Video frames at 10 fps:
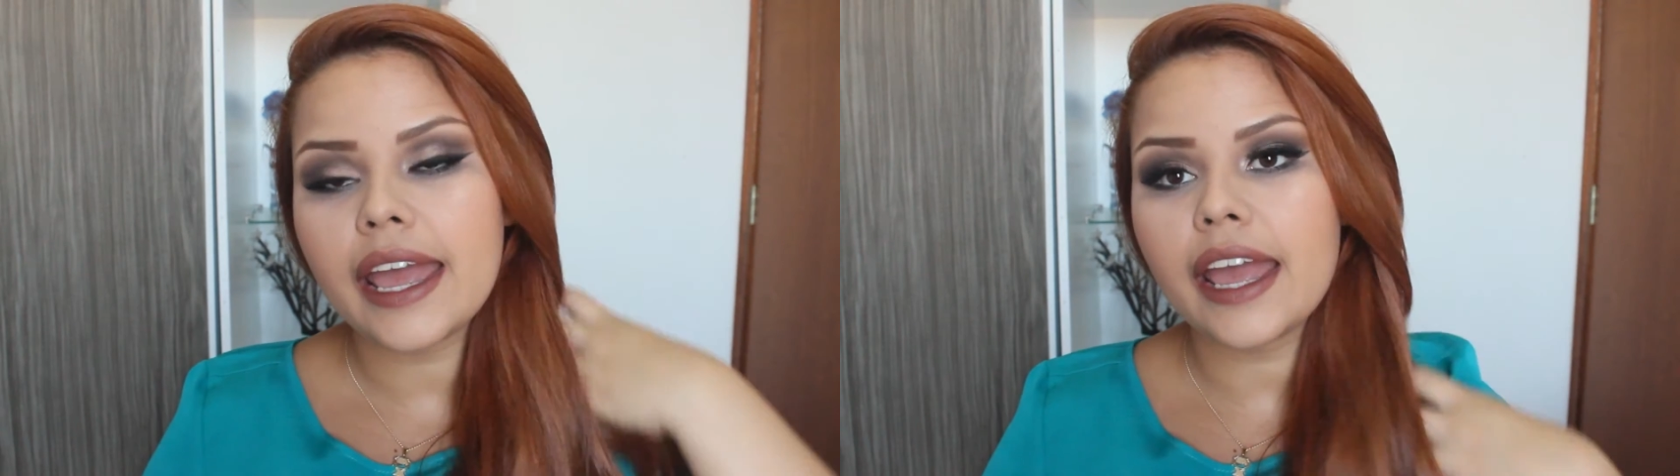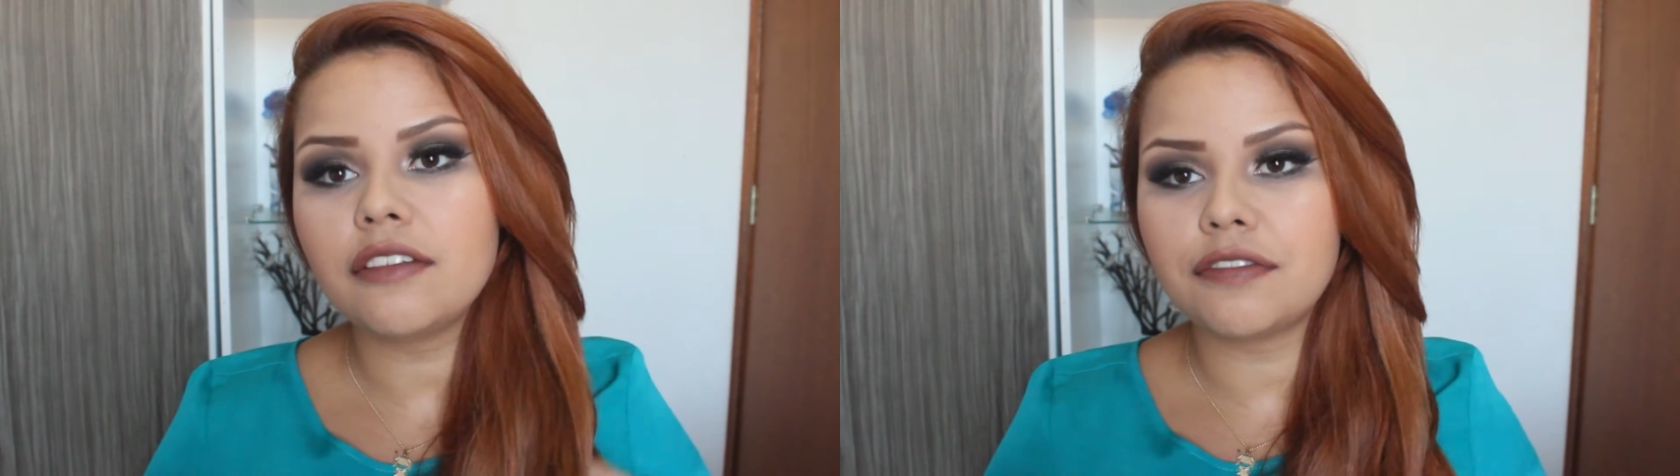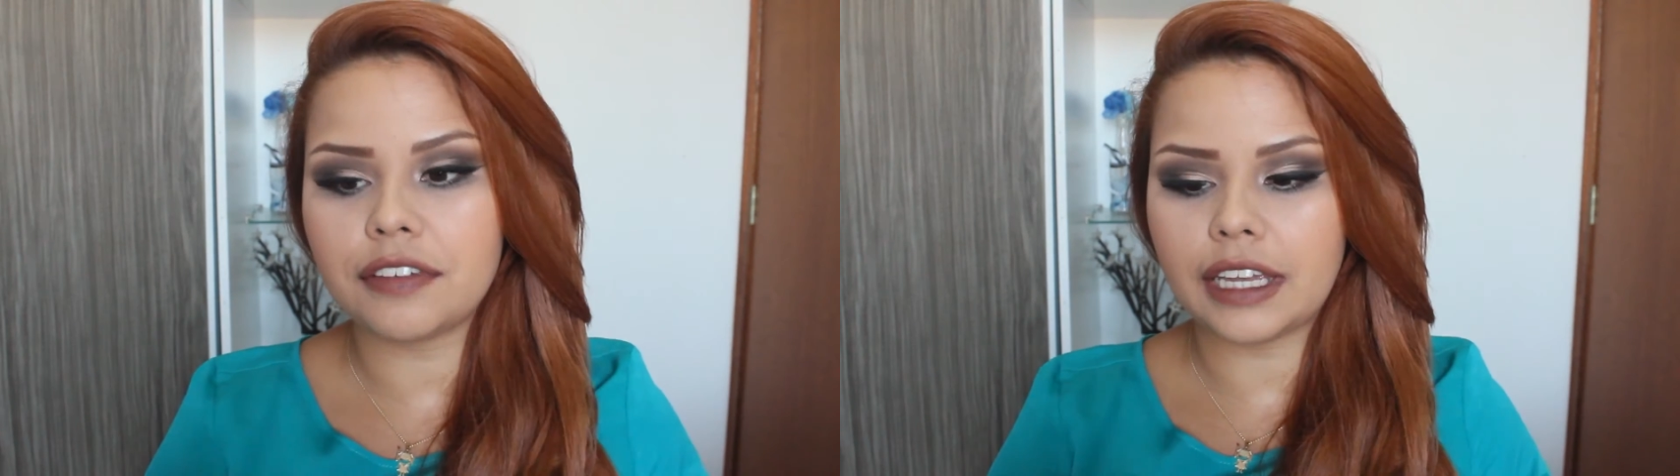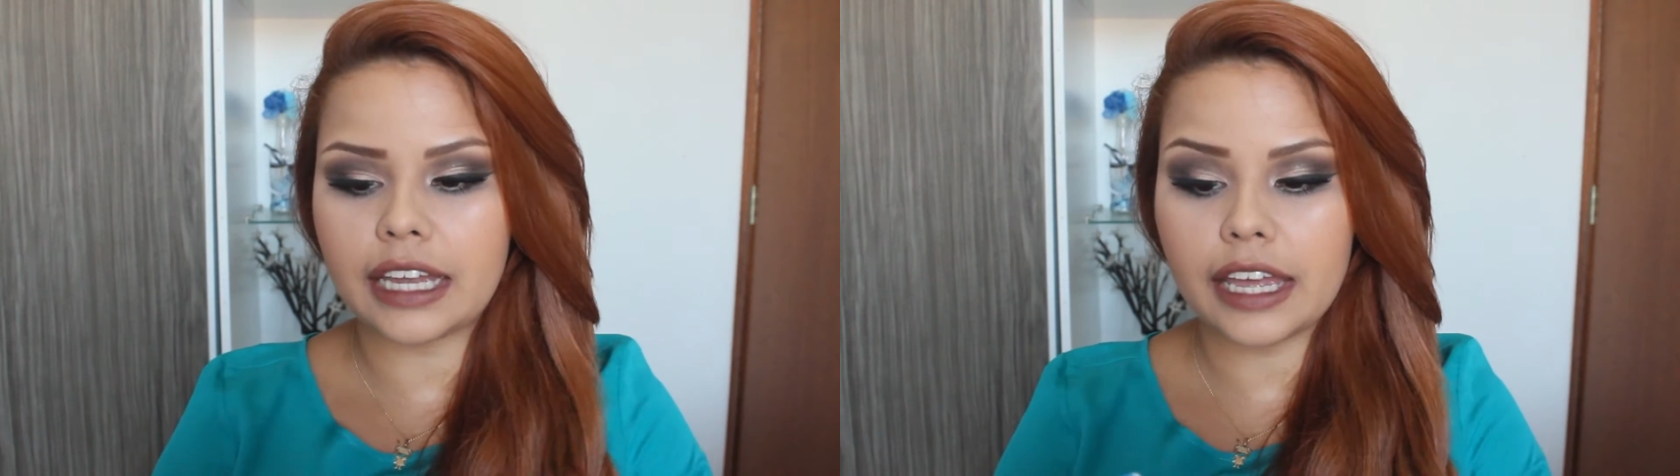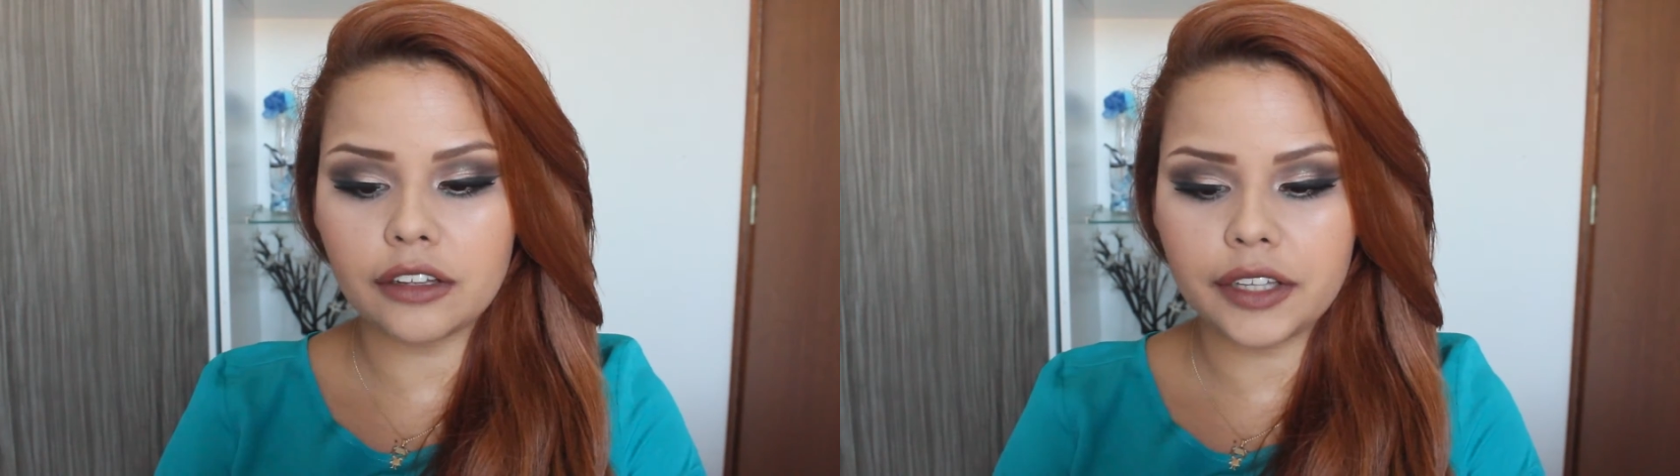
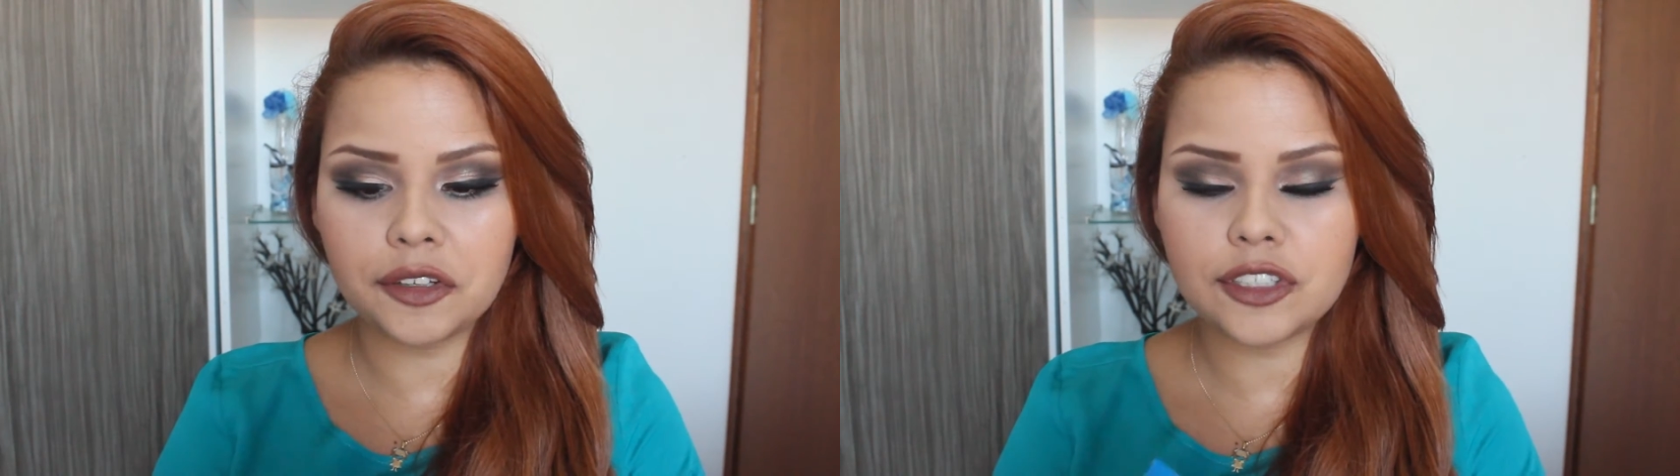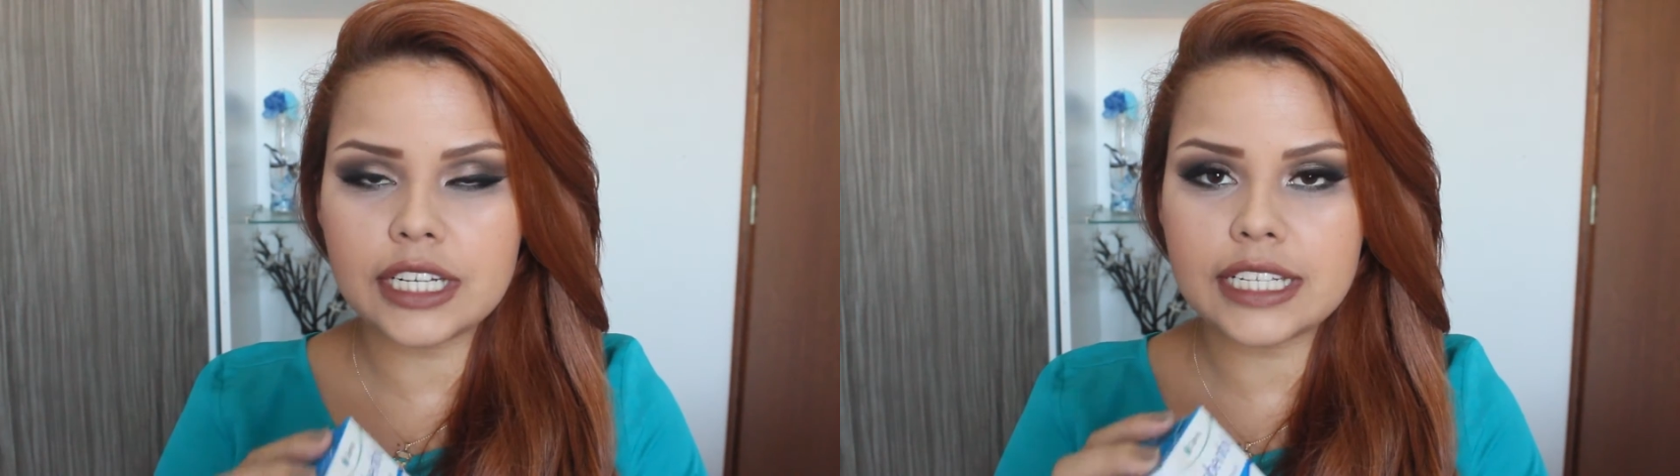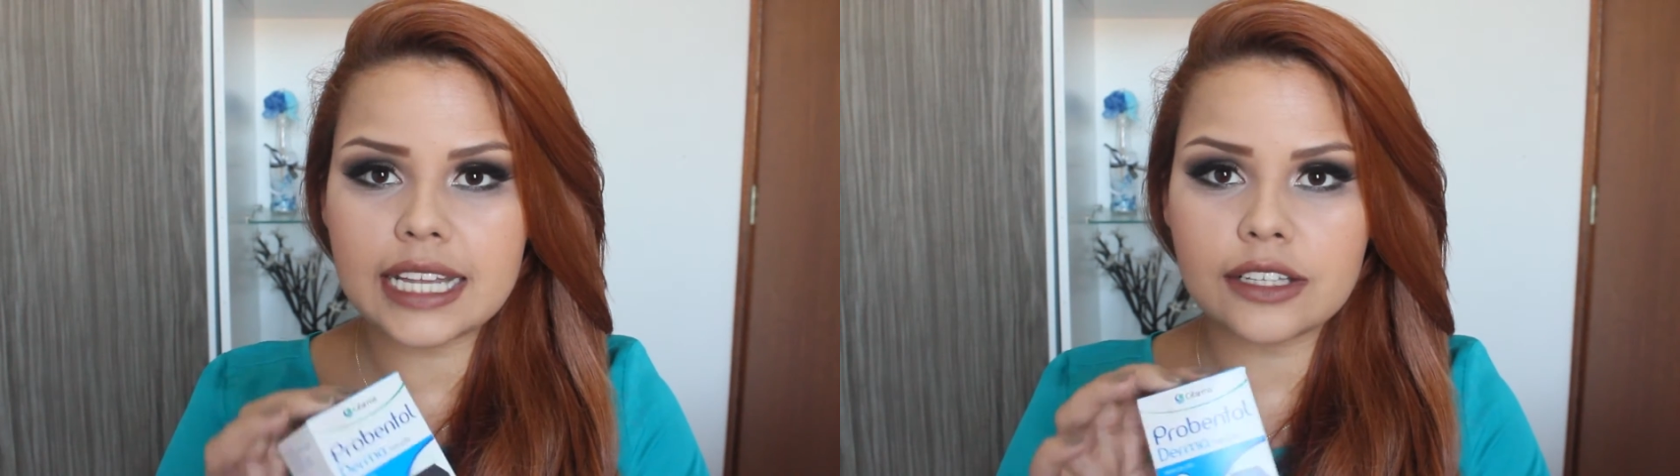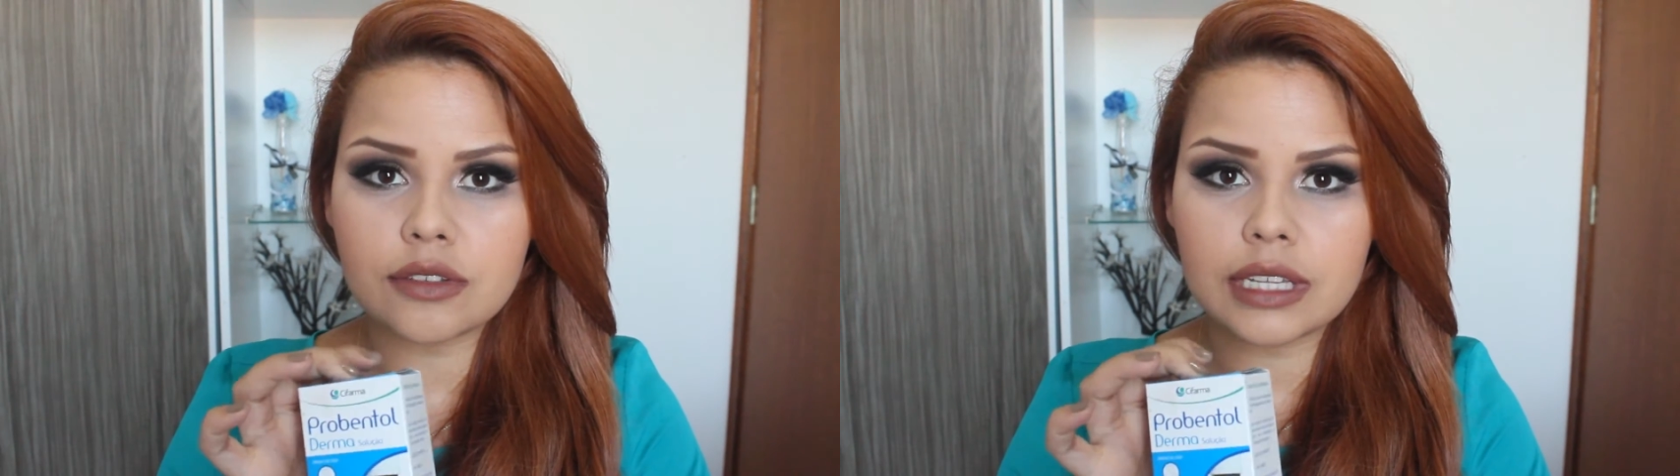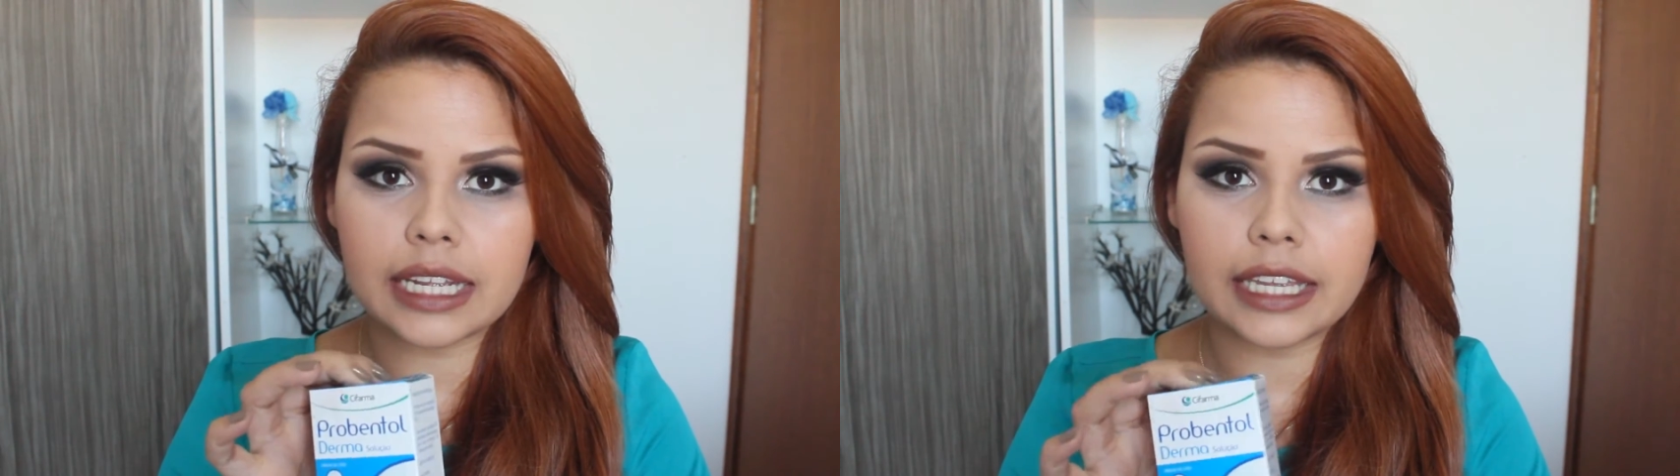Enfim, eu tenho utilizado
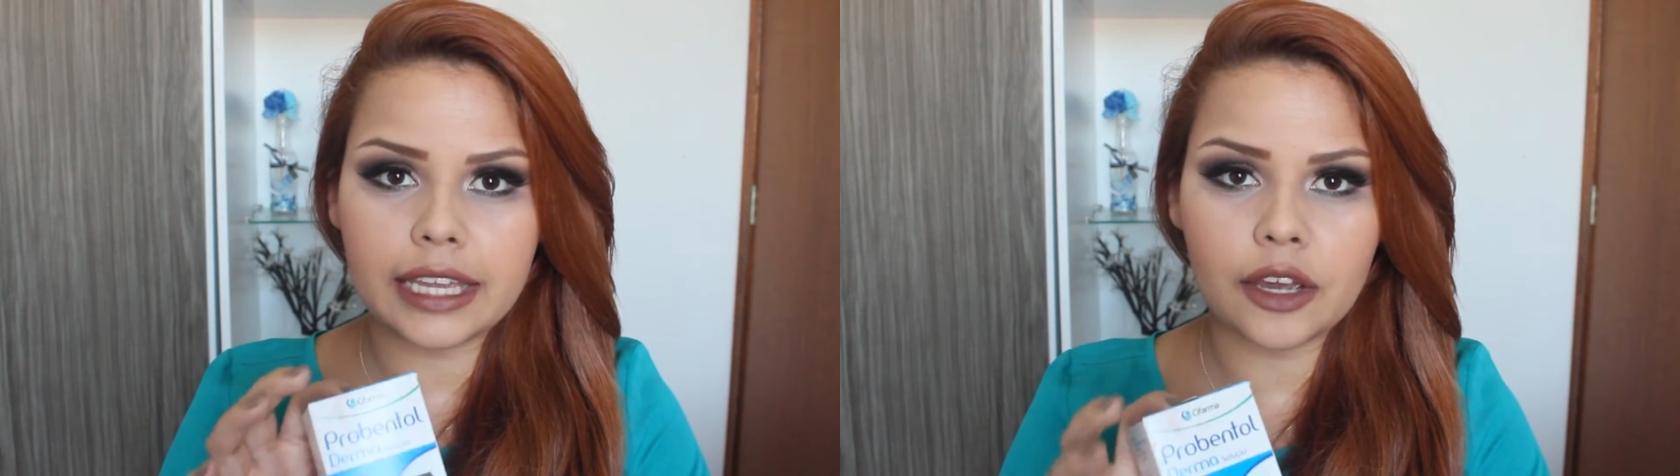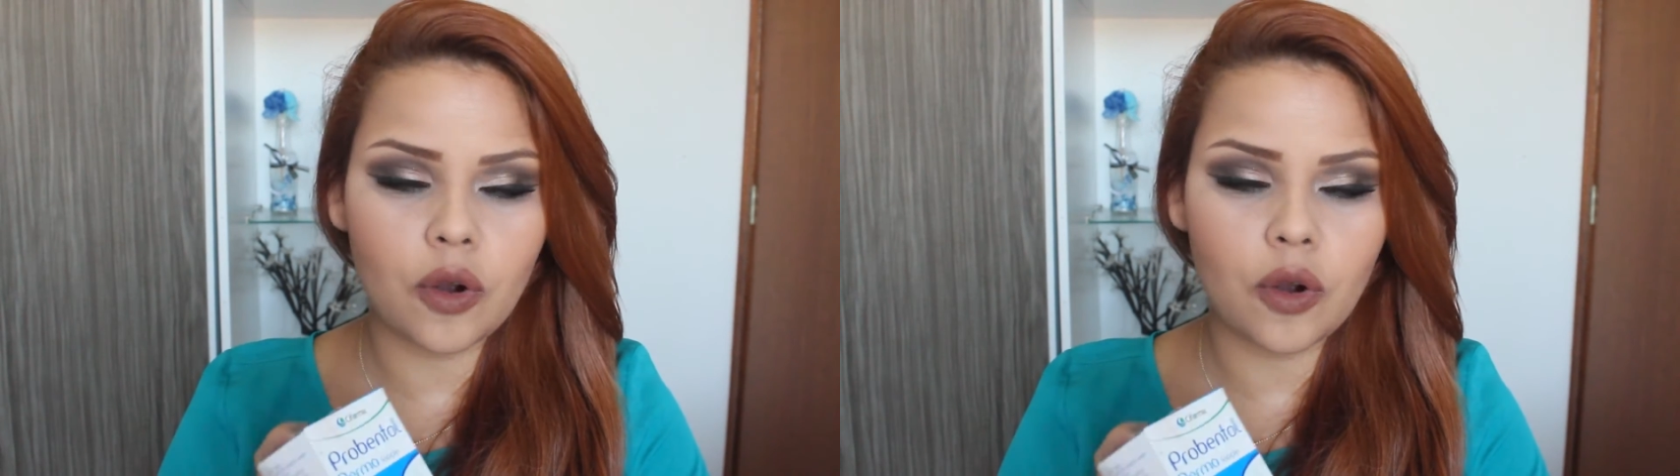isso daqui,